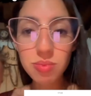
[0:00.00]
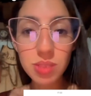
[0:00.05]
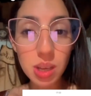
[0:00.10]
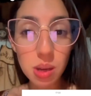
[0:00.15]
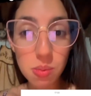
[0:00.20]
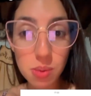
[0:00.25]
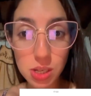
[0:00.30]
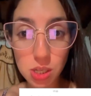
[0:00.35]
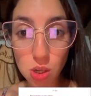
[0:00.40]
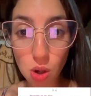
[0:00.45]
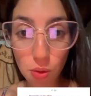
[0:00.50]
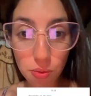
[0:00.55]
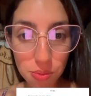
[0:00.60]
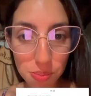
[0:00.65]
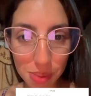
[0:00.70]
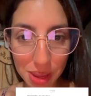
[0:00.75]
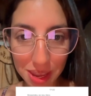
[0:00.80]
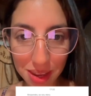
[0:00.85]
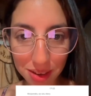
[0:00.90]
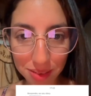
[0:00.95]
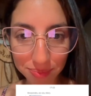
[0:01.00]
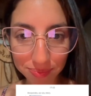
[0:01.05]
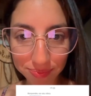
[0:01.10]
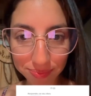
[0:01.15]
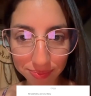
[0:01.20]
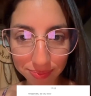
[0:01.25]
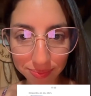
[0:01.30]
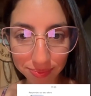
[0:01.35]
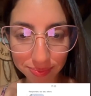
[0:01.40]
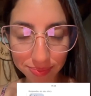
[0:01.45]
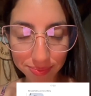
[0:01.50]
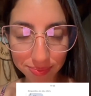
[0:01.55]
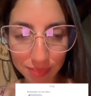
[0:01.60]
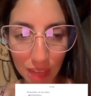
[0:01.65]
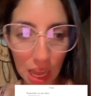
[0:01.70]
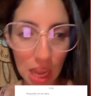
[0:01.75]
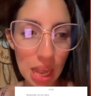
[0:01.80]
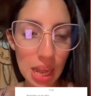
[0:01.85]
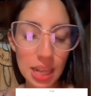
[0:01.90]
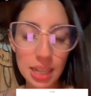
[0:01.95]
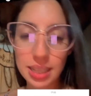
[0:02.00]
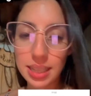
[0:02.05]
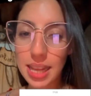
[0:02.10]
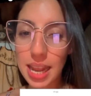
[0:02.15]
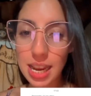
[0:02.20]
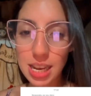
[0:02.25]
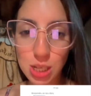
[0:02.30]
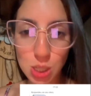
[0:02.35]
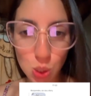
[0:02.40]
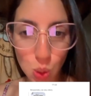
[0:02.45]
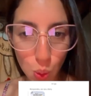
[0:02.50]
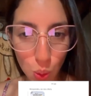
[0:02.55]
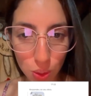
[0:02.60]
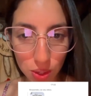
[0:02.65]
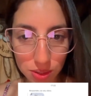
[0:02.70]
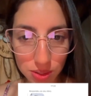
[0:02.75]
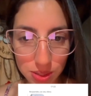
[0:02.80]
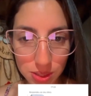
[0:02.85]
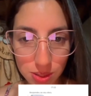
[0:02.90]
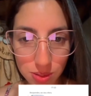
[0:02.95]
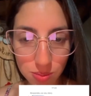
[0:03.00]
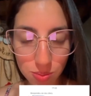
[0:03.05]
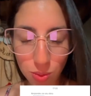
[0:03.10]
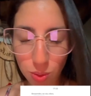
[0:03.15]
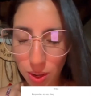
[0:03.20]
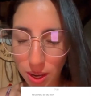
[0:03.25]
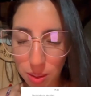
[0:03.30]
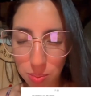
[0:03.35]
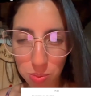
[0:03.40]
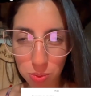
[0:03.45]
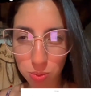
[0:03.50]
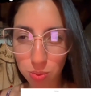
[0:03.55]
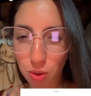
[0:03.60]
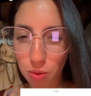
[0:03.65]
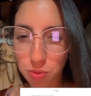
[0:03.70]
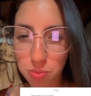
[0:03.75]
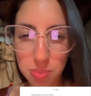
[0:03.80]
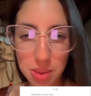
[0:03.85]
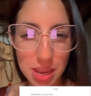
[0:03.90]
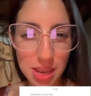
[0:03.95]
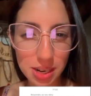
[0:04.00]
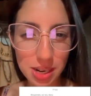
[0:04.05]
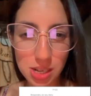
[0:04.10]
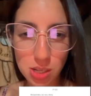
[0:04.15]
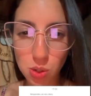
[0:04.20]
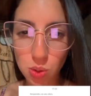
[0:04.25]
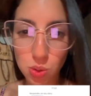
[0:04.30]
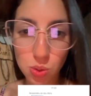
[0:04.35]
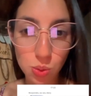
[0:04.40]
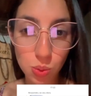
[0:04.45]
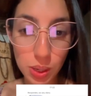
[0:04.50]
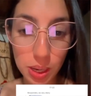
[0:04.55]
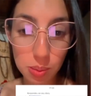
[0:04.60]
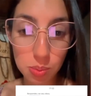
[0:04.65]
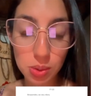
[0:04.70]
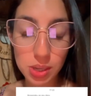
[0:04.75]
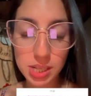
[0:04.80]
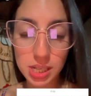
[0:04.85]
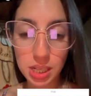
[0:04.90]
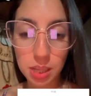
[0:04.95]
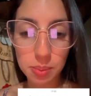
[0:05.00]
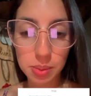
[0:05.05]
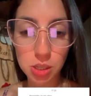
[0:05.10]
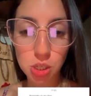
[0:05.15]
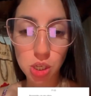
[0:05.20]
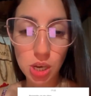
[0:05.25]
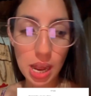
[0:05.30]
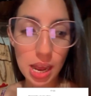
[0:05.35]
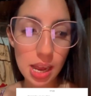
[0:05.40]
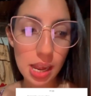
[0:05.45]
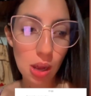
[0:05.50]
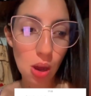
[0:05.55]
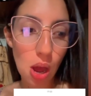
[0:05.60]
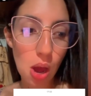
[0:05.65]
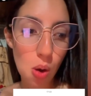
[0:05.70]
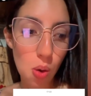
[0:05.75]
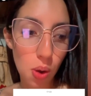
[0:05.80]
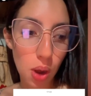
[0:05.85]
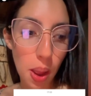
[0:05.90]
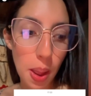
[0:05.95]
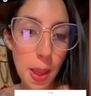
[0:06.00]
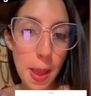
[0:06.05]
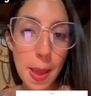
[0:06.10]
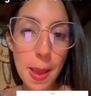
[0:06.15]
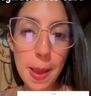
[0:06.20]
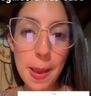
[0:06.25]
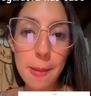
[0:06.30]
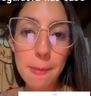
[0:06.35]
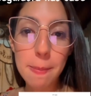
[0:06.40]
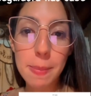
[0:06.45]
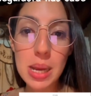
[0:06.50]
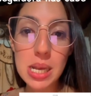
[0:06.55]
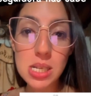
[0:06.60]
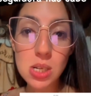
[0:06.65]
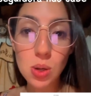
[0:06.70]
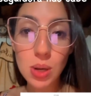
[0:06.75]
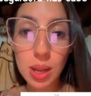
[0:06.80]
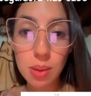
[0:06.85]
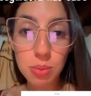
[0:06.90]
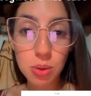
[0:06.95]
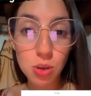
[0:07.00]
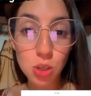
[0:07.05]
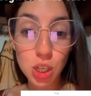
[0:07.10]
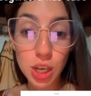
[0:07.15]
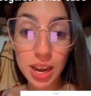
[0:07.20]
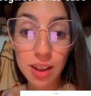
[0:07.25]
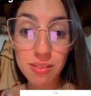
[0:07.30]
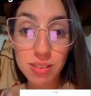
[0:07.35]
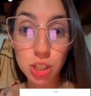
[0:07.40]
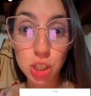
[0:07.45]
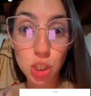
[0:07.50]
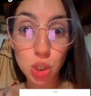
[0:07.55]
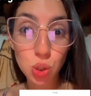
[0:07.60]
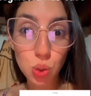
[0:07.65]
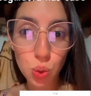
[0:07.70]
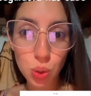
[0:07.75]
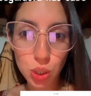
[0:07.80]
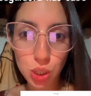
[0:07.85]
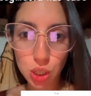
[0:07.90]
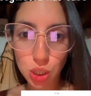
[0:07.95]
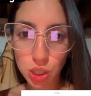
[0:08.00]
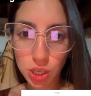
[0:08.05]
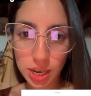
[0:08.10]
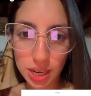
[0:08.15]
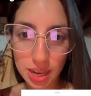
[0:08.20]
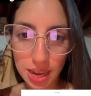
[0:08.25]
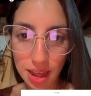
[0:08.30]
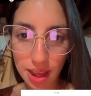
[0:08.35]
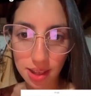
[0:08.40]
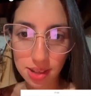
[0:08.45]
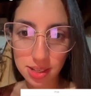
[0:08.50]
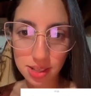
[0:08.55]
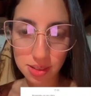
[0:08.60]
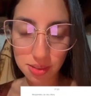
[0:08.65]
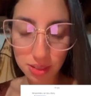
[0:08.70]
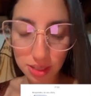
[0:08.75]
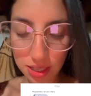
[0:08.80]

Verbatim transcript: umas nove e meia. dez horas, não lembro, nove e meia, dez horas, não lembro exatamente a, a hora. Mas eu lembro que eu chegava de noite já em casa,